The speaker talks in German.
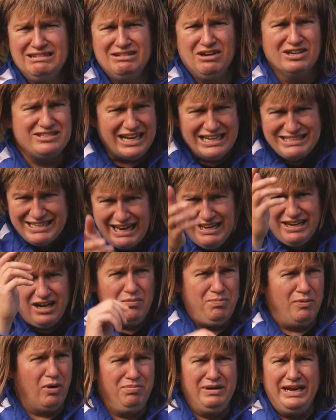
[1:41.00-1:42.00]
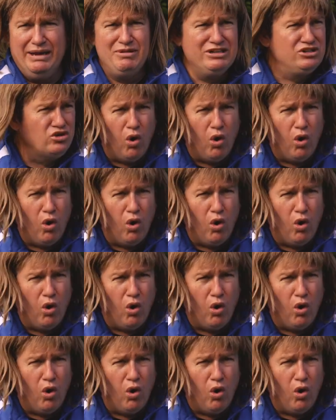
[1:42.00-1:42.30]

Du hast ja ganz andere Probleme.